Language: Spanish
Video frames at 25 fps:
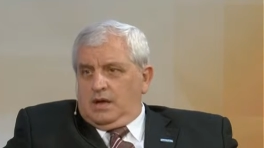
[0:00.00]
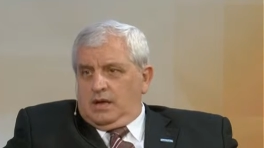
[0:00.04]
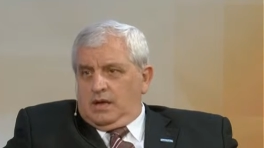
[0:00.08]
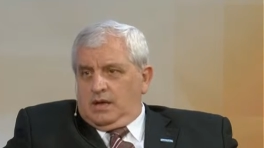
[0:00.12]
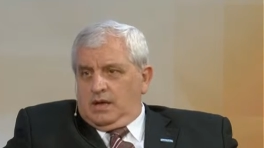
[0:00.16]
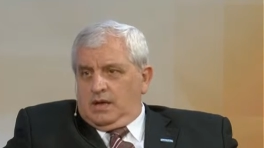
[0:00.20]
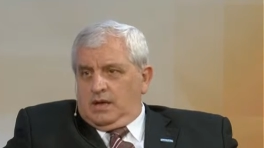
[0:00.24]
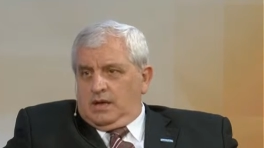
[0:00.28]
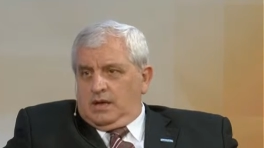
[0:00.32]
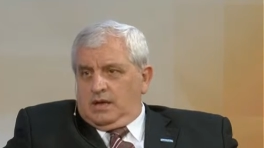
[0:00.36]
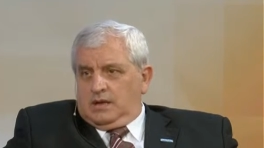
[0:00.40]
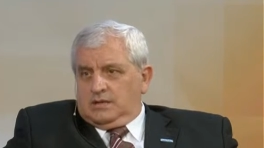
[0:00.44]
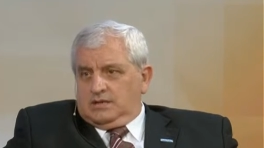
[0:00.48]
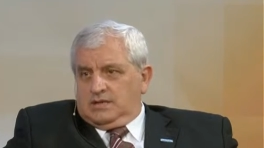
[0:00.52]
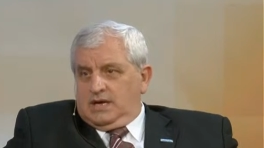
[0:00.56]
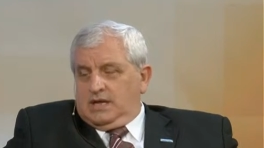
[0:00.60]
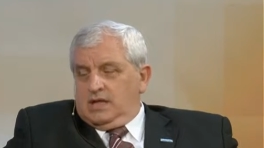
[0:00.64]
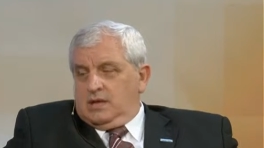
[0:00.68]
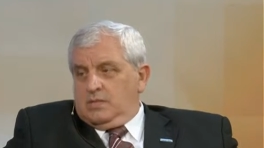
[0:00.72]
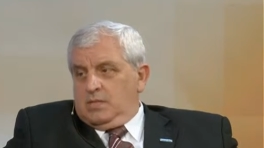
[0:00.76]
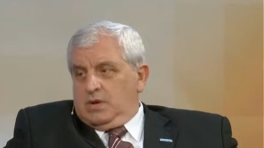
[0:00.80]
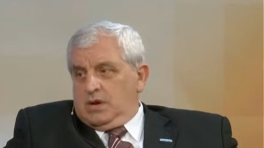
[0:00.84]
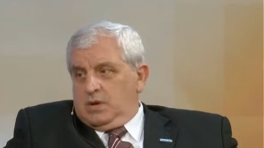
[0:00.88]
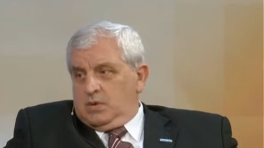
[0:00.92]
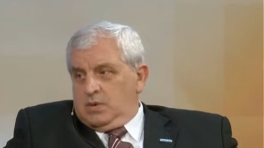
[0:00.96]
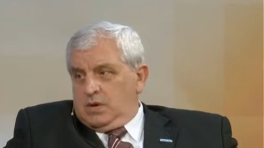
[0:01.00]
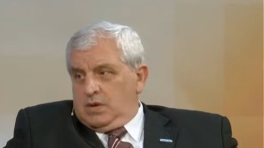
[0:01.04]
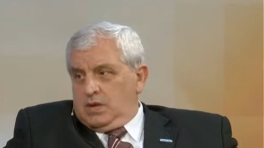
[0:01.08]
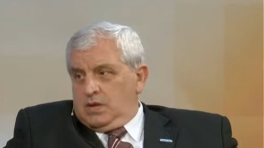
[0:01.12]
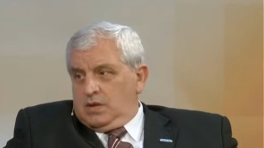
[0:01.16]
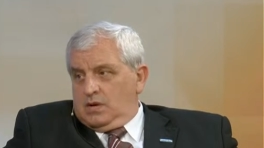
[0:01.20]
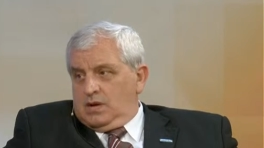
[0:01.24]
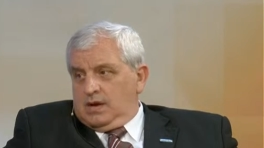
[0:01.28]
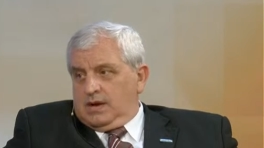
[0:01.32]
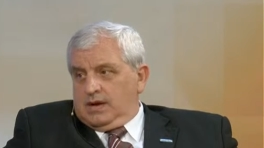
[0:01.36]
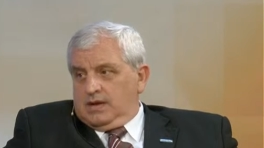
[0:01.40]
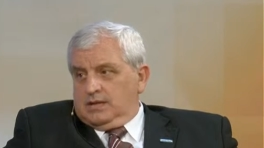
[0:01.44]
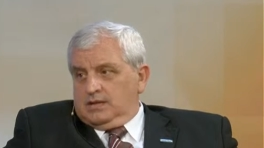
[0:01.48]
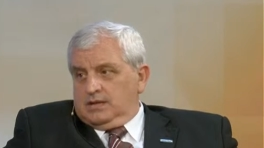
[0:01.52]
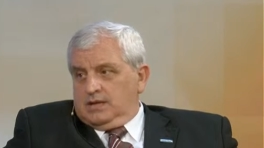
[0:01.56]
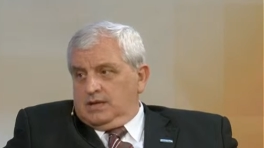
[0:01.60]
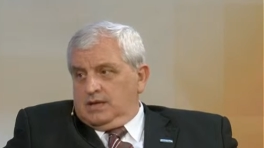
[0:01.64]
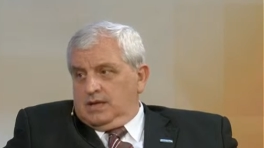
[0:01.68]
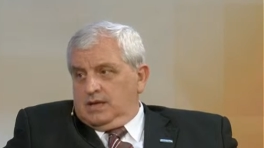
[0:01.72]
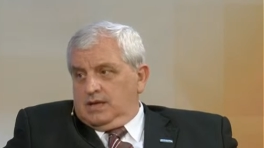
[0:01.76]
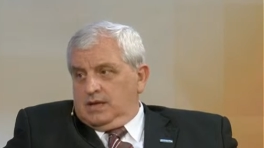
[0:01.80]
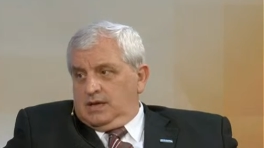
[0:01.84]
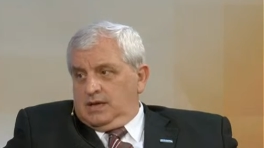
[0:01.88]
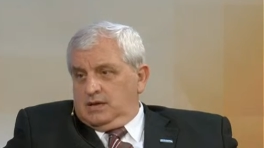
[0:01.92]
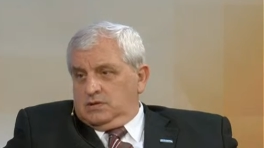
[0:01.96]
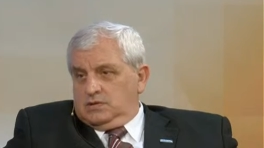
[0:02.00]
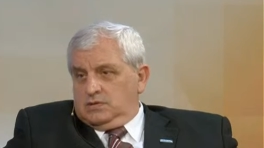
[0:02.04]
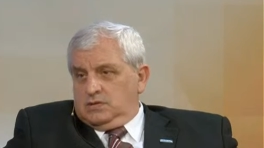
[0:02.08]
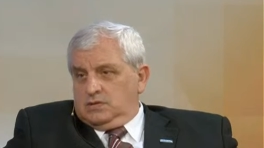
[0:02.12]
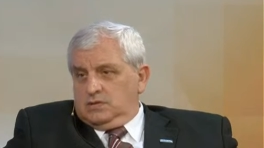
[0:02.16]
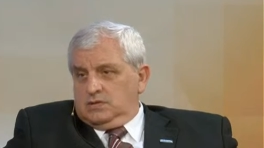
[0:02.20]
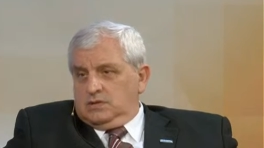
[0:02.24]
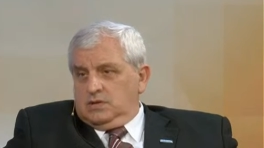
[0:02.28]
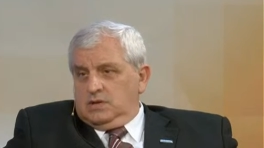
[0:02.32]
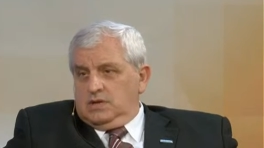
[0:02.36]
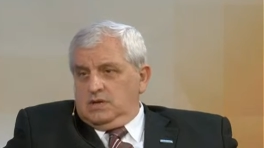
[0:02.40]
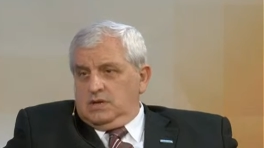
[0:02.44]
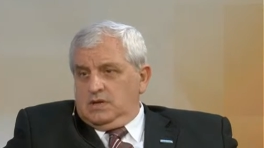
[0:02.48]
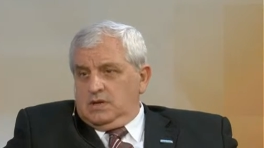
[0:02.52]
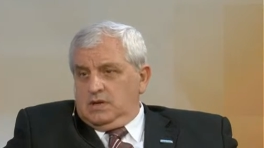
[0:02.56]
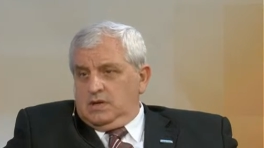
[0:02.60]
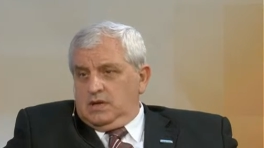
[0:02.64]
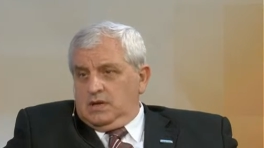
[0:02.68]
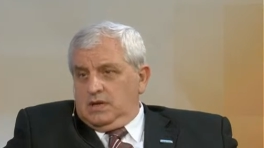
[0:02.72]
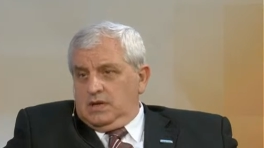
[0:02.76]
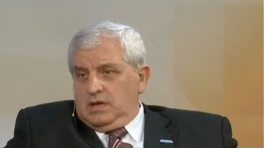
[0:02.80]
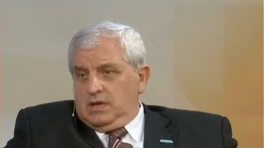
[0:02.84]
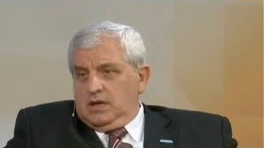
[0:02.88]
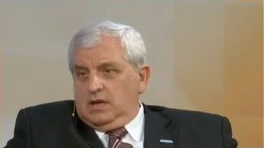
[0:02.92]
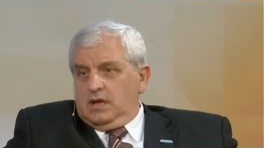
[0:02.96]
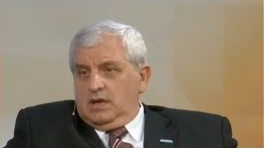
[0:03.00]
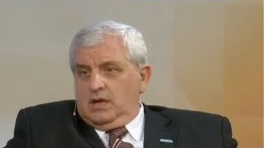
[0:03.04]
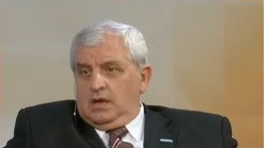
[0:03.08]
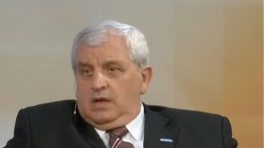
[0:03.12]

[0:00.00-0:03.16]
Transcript: eh, se ha disminuido la cantidad de hechos y